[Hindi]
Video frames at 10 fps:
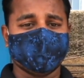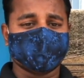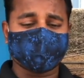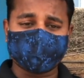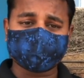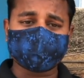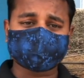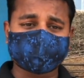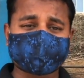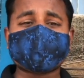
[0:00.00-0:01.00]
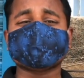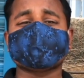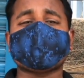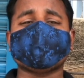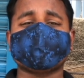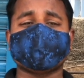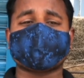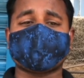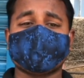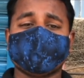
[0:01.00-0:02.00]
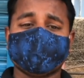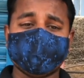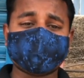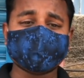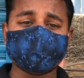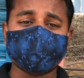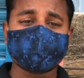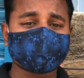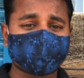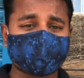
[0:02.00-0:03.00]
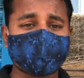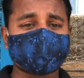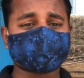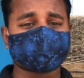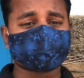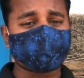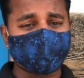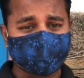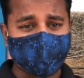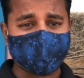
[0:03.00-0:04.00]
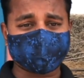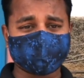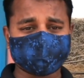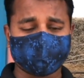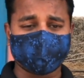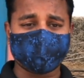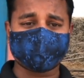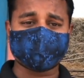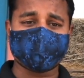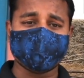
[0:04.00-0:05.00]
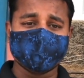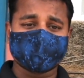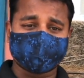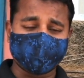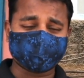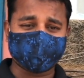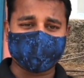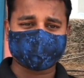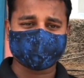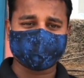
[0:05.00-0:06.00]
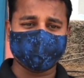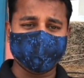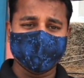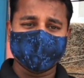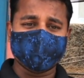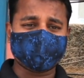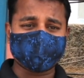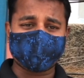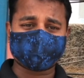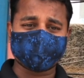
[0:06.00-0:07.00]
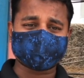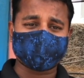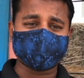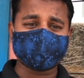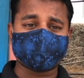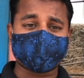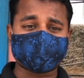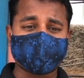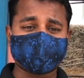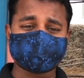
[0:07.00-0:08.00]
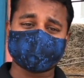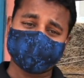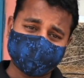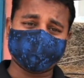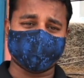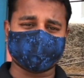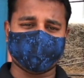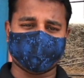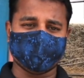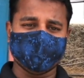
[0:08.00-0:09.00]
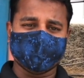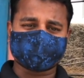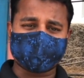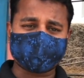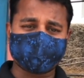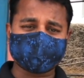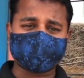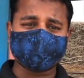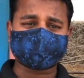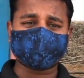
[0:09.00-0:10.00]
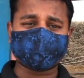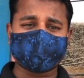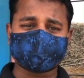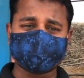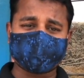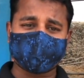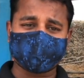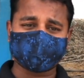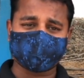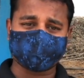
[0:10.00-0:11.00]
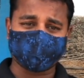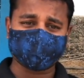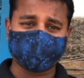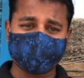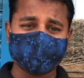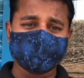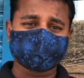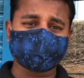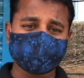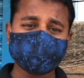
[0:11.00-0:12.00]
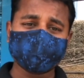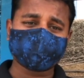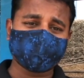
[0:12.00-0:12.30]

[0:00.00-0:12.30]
ना इनको सरकारी लाभ मिलेगा लेकिन ये लोग पटना के सड़कों पर मांग कर जो है अपना घर चलाते थे लेकिन आपको बता दें कि पटना की सड़क ही बंद है सड़क बंद का मतलब कि आदमी का आना जाना बंद है तो इन लोग के